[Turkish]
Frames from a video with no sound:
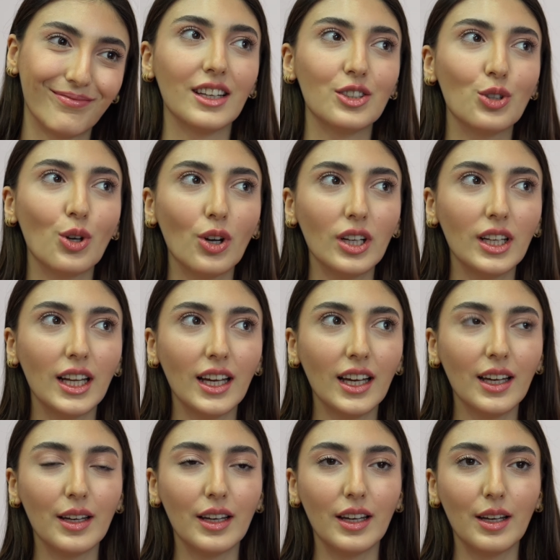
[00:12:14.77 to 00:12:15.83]
Şöyle
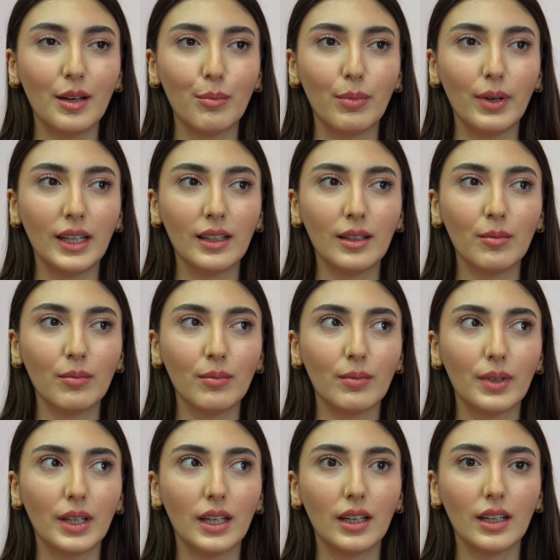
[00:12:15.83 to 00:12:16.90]
e, benim
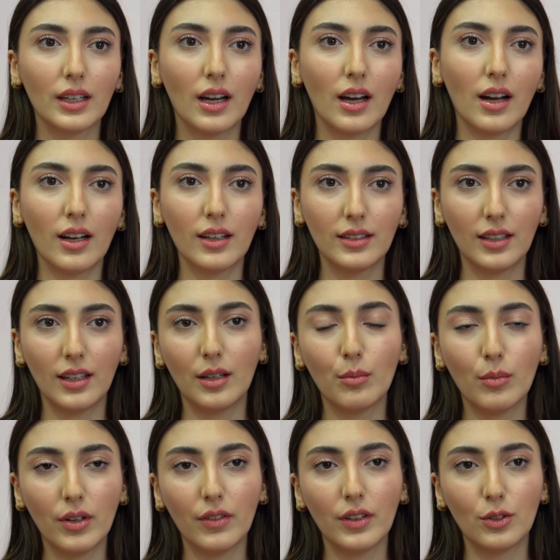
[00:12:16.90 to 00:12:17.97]
e,
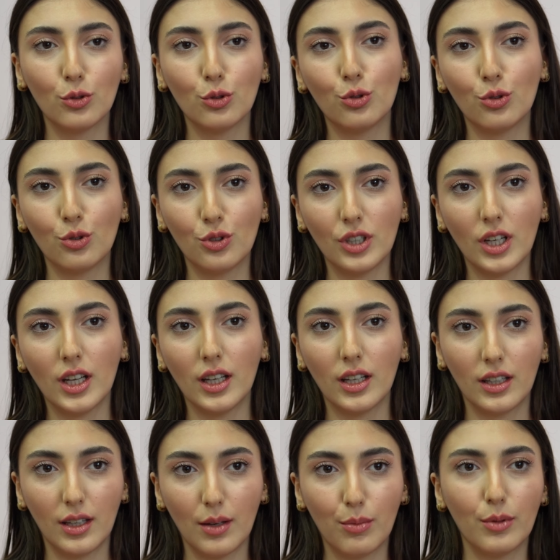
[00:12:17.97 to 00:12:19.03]
karakterime ve düşünce
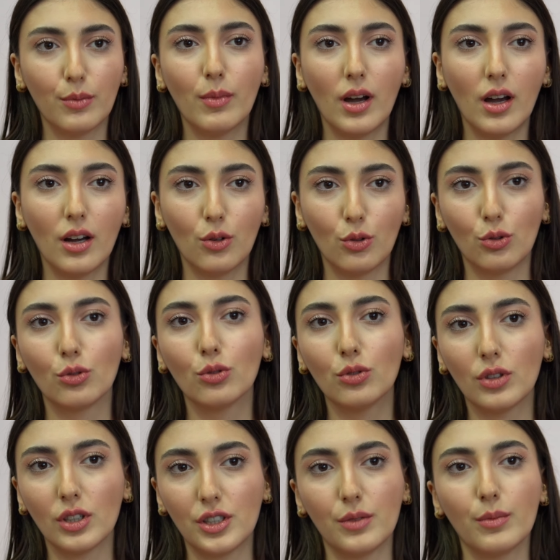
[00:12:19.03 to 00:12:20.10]
yapıma uygun
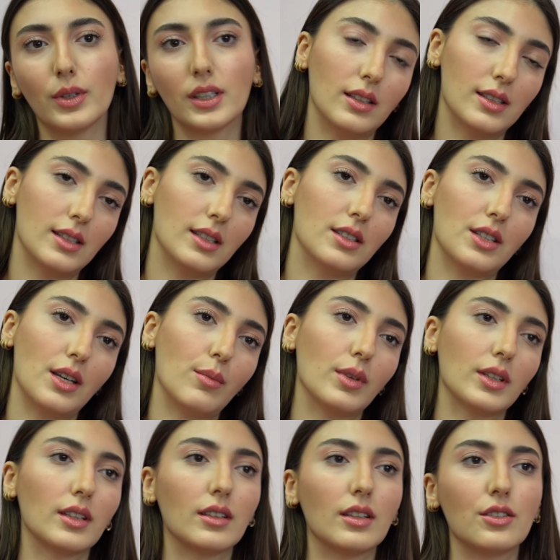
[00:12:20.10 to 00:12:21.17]
taşımak isteyeceğim
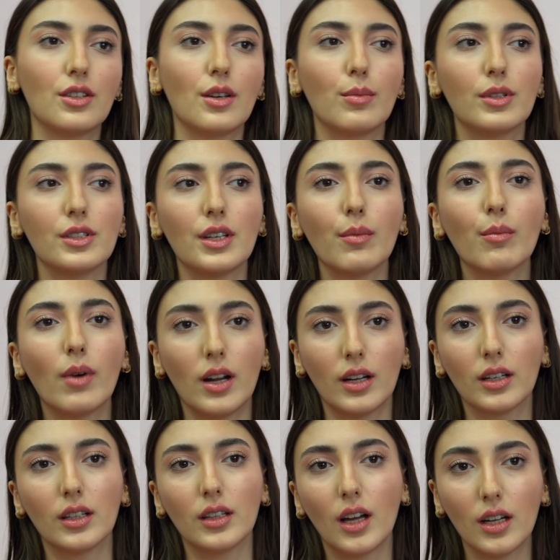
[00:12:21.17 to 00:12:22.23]
ya da taşıyabileceğim
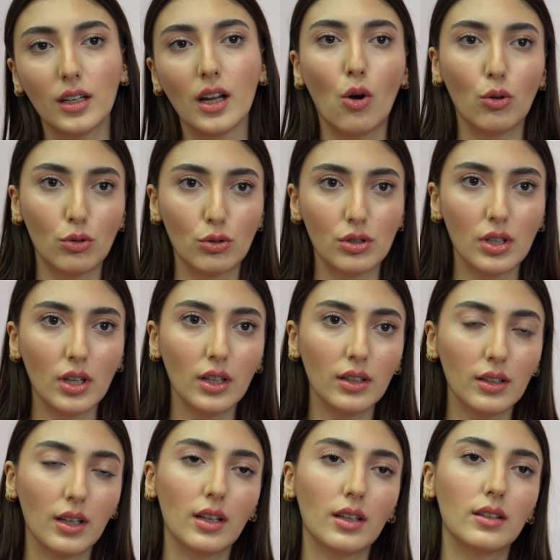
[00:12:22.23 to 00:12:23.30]
markalar olursa
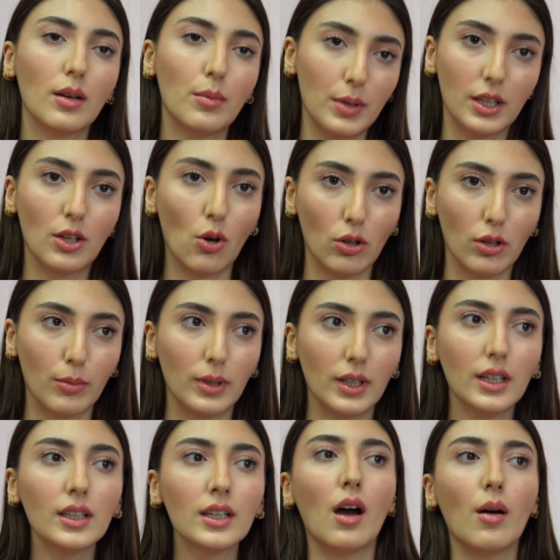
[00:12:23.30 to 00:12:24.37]
e, tabii ki
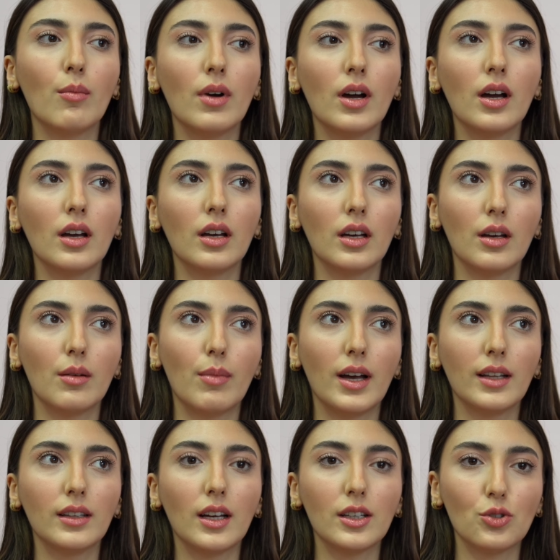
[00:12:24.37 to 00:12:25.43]
olabilir. Ama
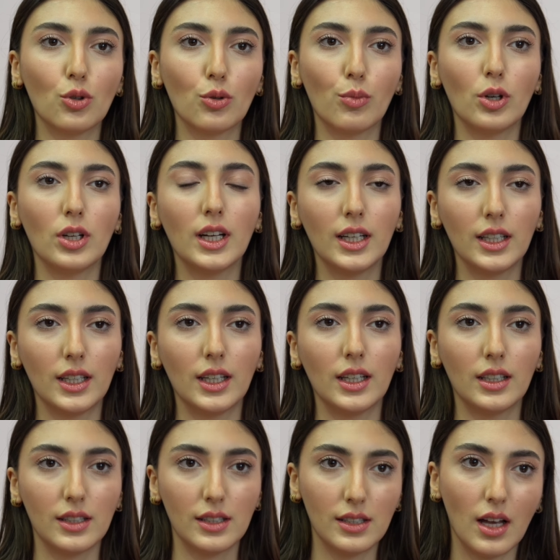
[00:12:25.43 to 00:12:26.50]
ben daha çok böyle hani
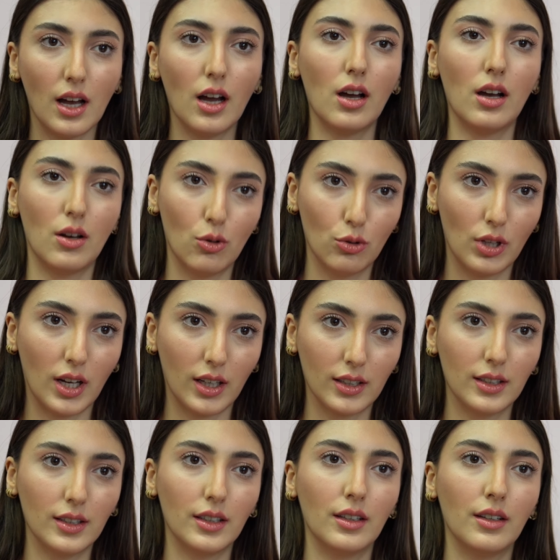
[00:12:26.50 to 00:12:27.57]
saha
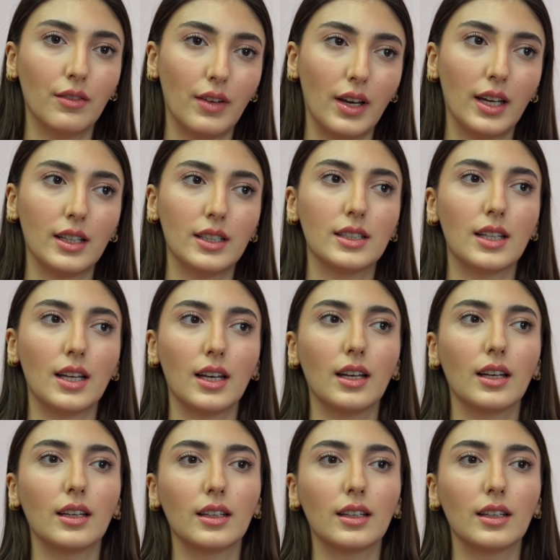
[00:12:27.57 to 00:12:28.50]
odaklı ve işte